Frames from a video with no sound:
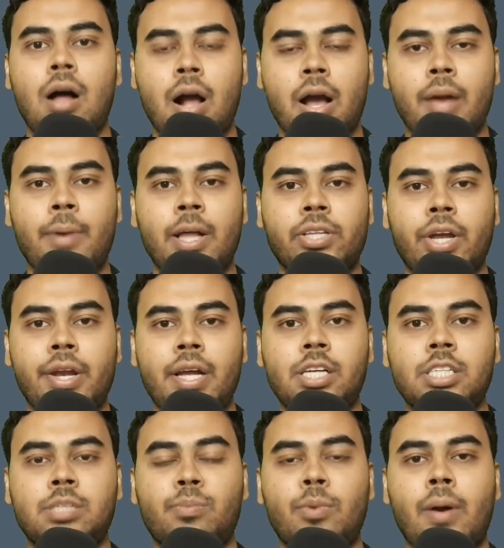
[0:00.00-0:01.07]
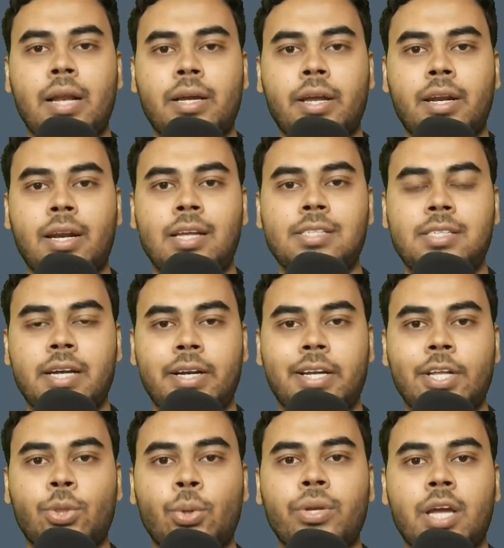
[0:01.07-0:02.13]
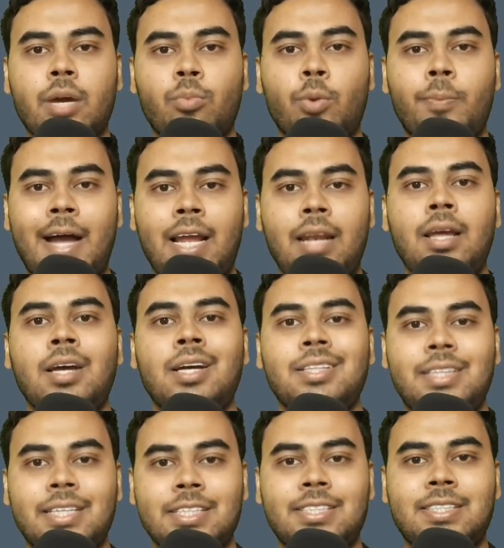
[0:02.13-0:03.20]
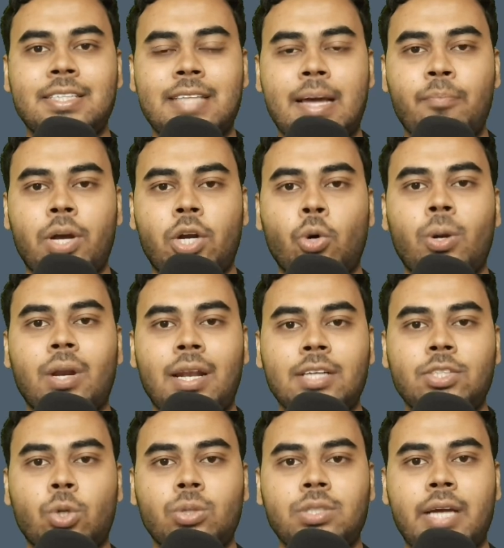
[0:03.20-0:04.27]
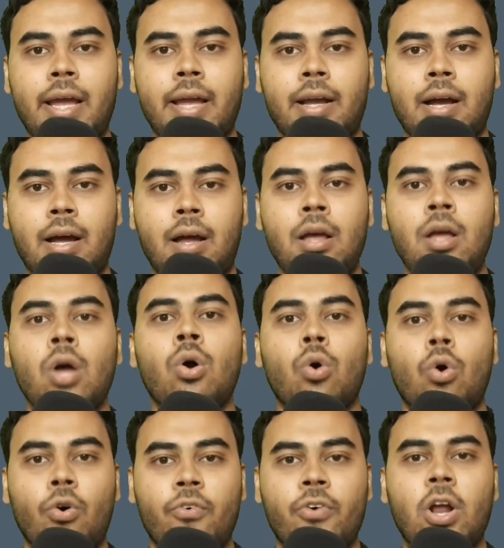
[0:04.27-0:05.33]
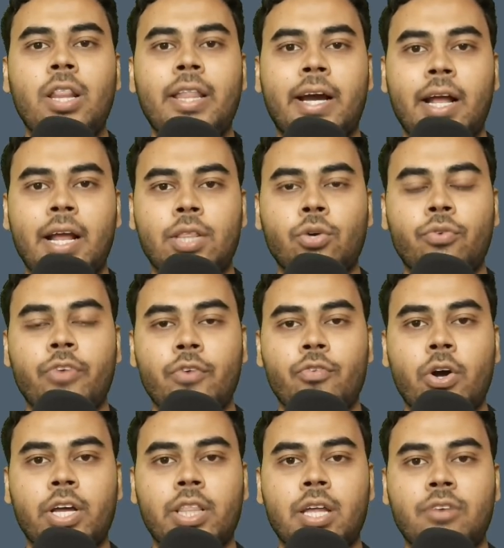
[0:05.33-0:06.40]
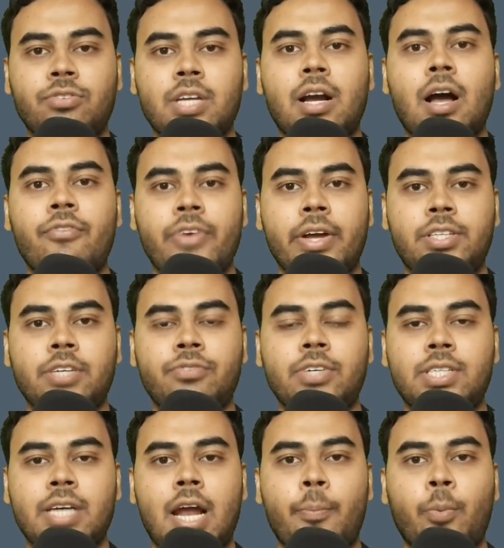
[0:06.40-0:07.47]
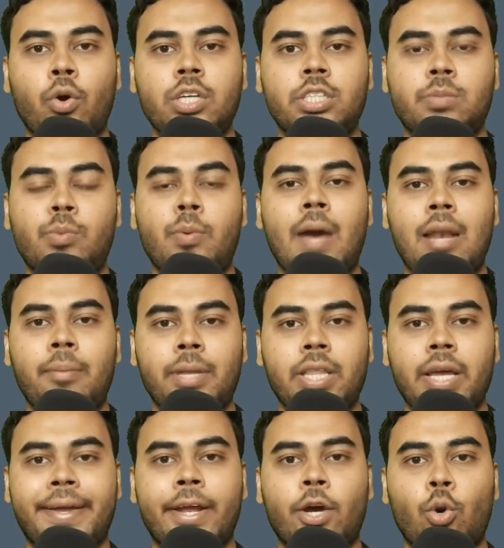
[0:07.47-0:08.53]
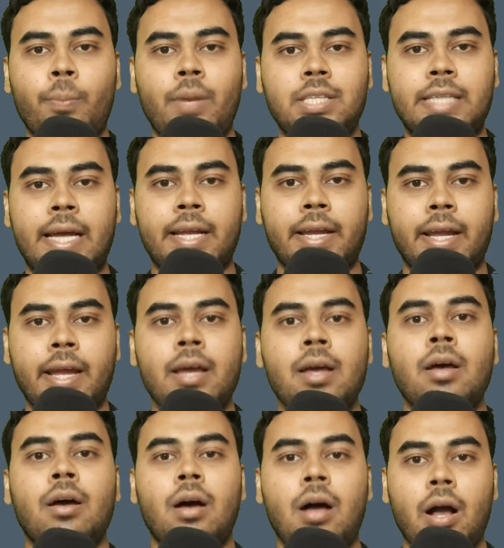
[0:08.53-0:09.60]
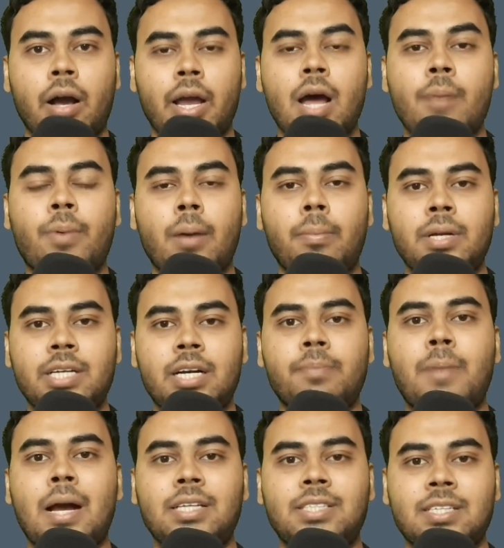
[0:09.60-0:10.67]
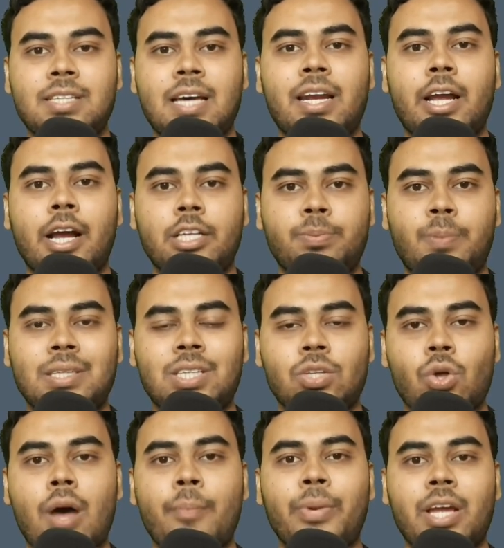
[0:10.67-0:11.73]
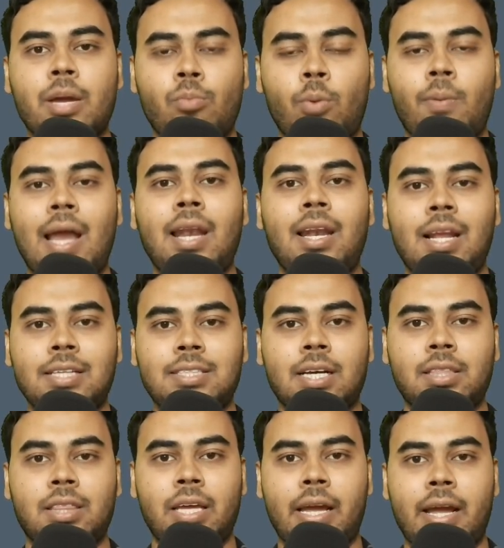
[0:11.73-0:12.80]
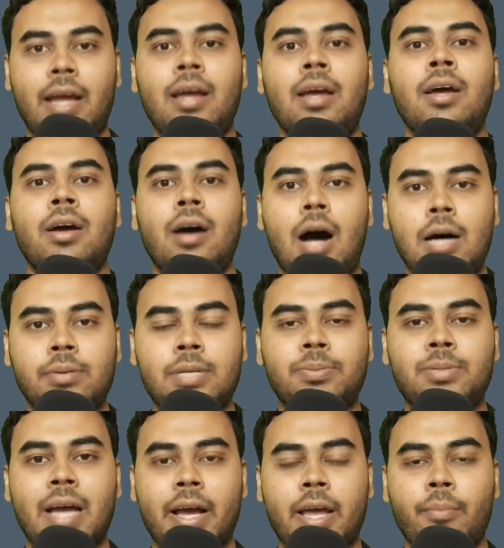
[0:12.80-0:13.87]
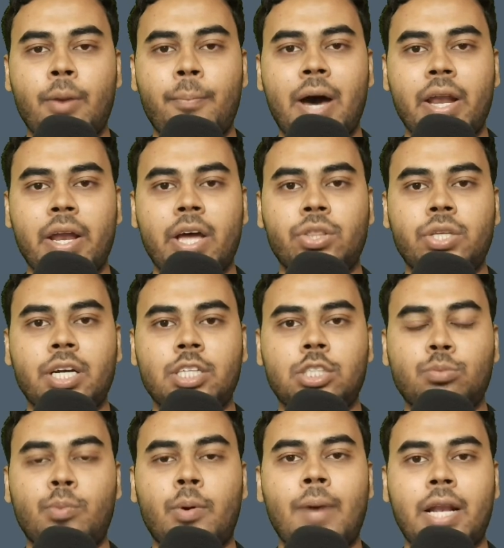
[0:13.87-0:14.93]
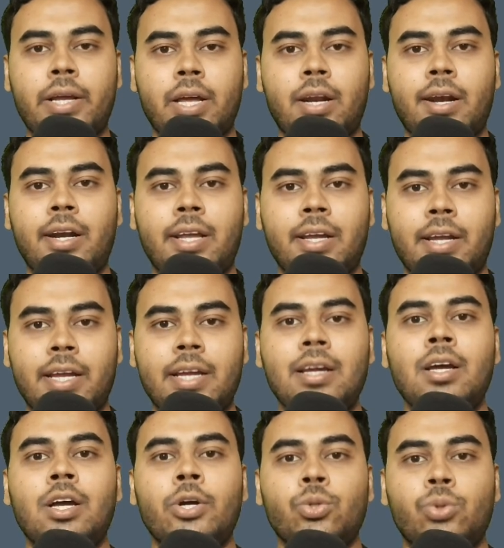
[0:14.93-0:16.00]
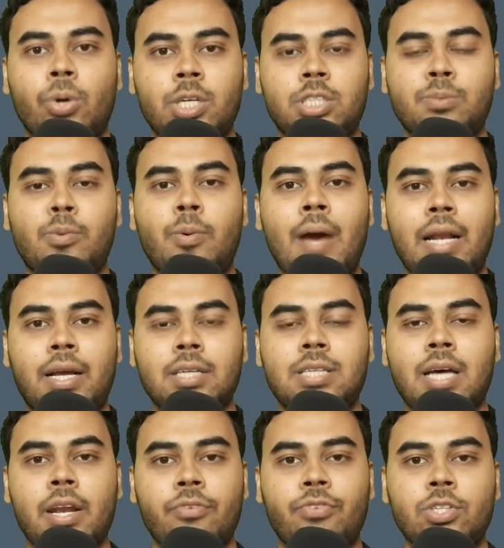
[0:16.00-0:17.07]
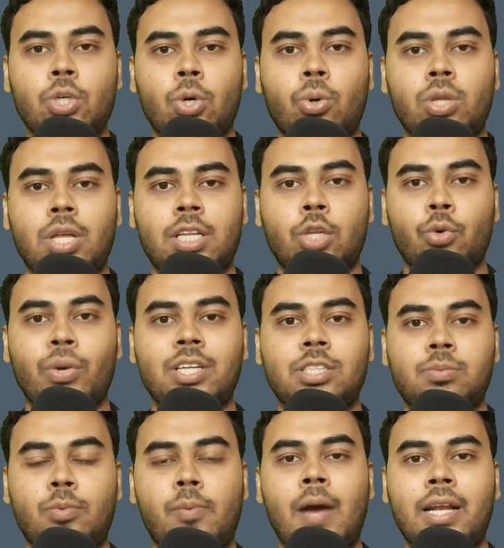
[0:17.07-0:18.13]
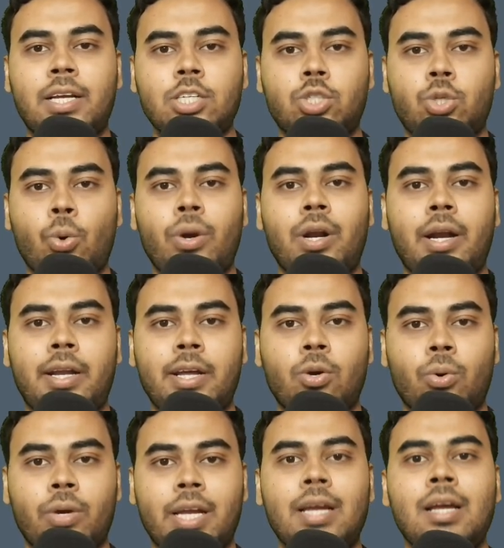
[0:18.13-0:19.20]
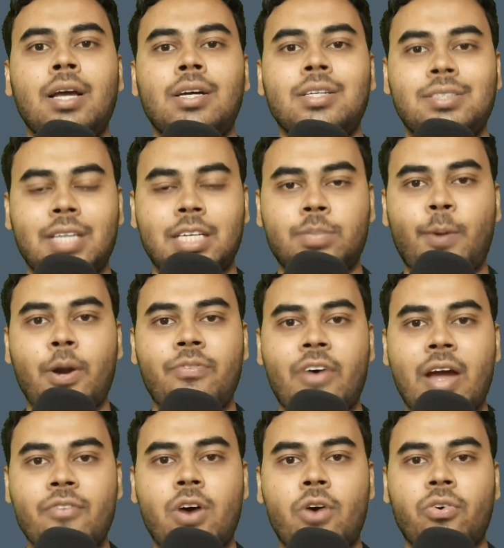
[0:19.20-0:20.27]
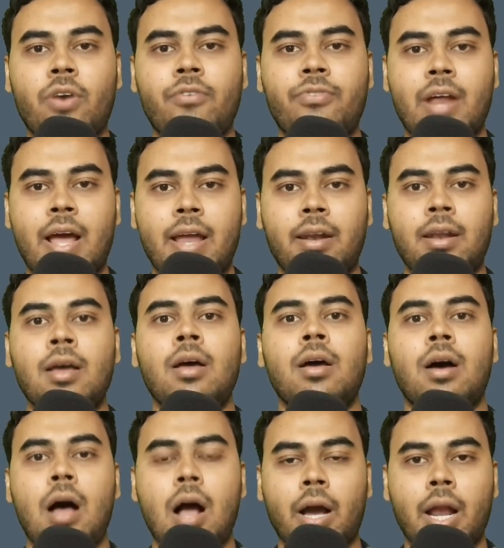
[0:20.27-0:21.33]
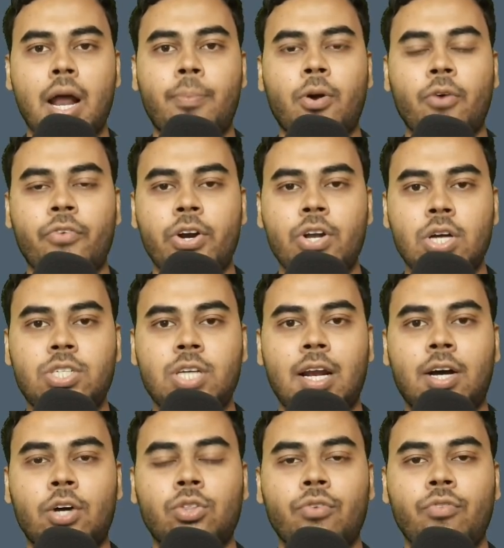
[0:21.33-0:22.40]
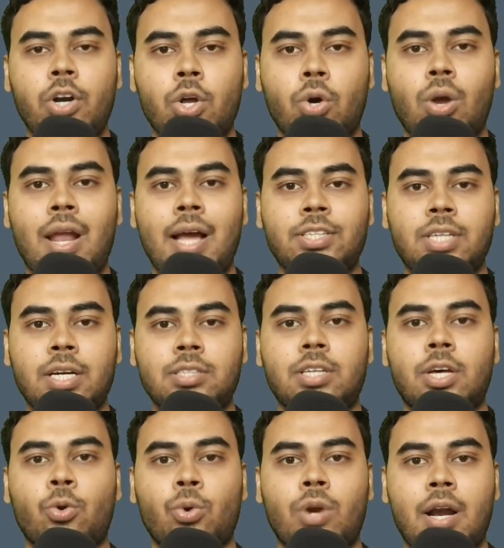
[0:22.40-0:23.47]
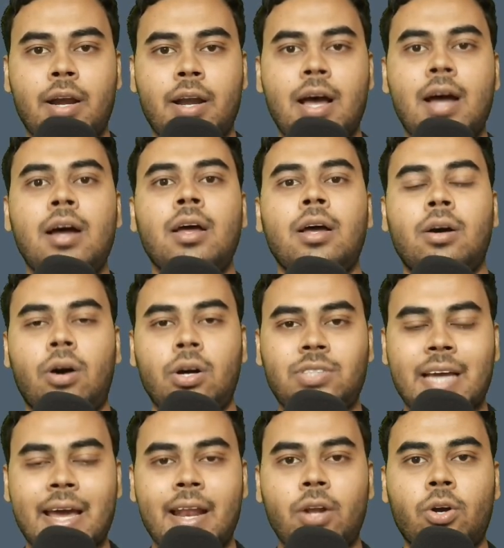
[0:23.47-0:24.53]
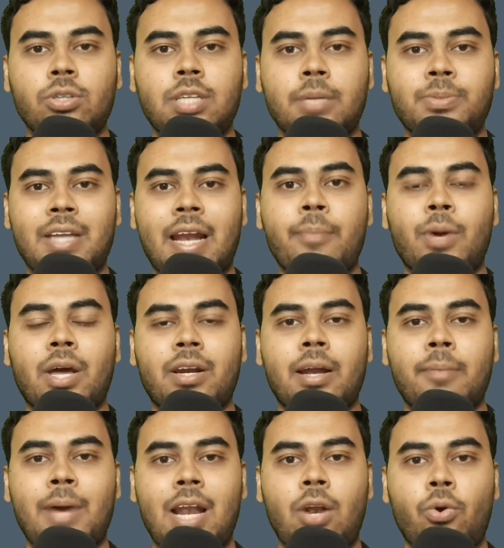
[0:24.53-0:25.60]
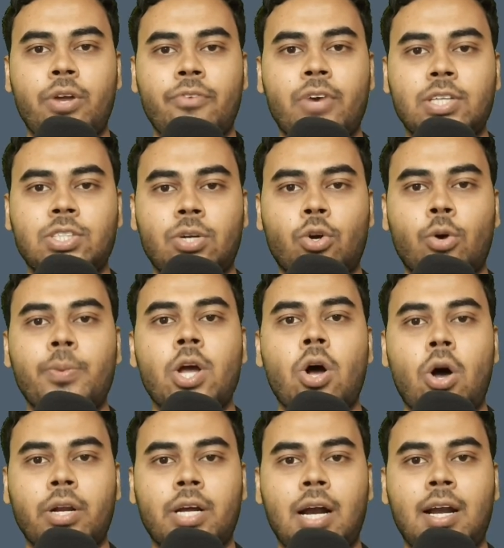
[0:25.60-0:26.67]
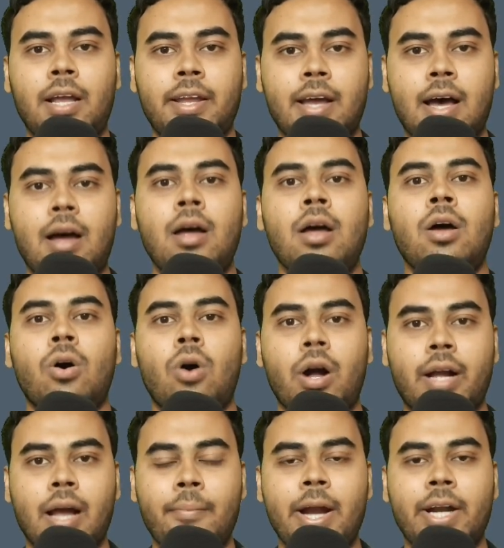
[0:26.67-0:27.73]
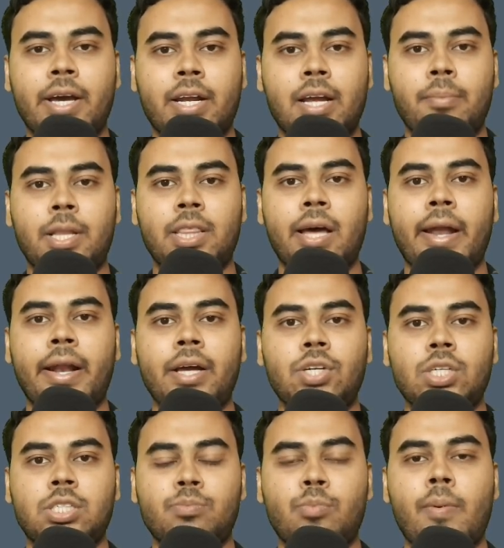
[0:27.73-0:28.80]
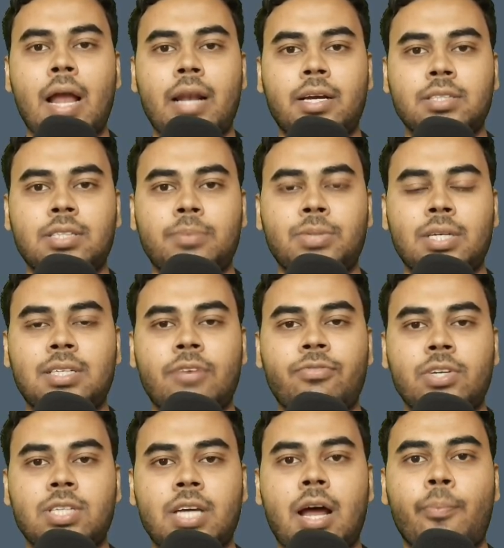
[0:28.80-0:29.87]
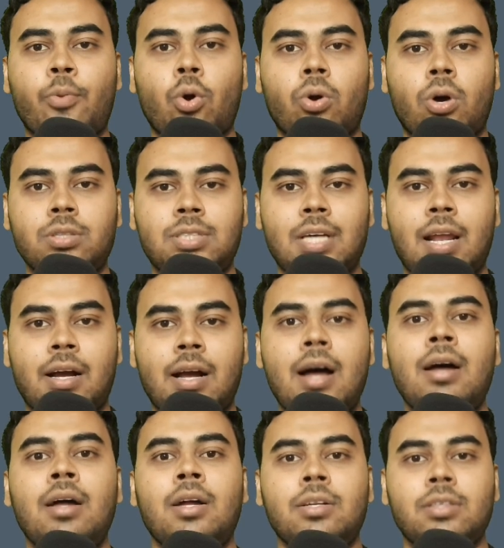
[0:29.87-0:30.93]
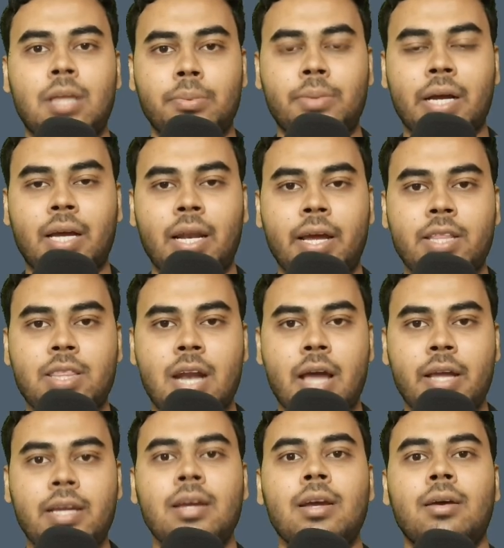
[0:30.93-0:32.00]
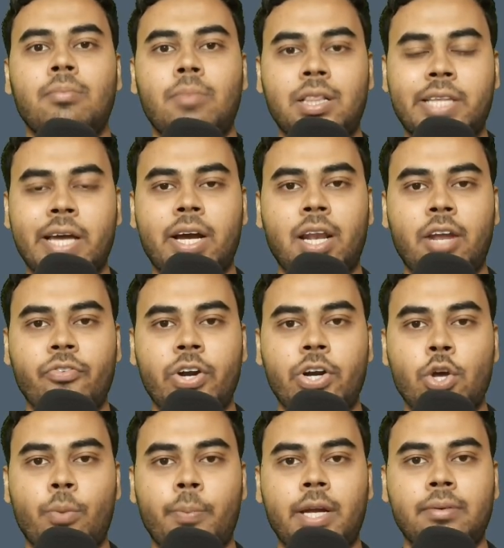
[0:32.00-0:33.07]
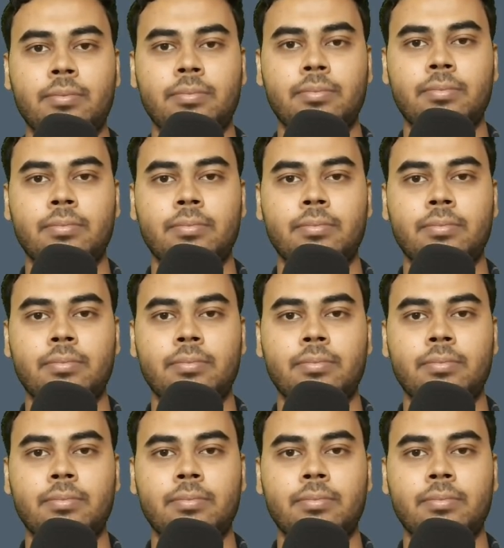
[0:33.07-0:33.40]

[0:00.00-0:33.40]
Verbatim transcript: अगर बात करें इस मोबाइल के रिलीज डेट की तो यह मोबाइल 30 दिसंबर को रिलीज हो जाएगा ओवरऑल देखा जाए तो वीवो की तरफ से काफी अच्छे फीचर आपको इस मोबाइल में देखने को मिल जाएंगे अगर आपका बजट बाईस हजार के आसपास है तो आप ये मोबाइल ले सकते हैं अब सबसे आखिर में बारी आती है इस मोबाइल की रेटिंग की तो इस मोबाइल के सारे फीचरों को देखते हुए इस मोबाइल की स्टोन रेटिंग होगी सिक्स पॉइंट फाइव आउट ऑफ टेन अगर आपको वीडियो अच्छा लगा तो वीडियो को लाइक शेयर जरूर करना और चैनल को सब्सक्राइब करके बेल नोटिफिकेशन को भी ऑन कर लेना और कमेंट करके बताना इस मोबाइल का सबसे अच्छा फीचर आपको कौन सा लगा तब तक के लिए इतना ही मिलते हैं अगले वीडियो में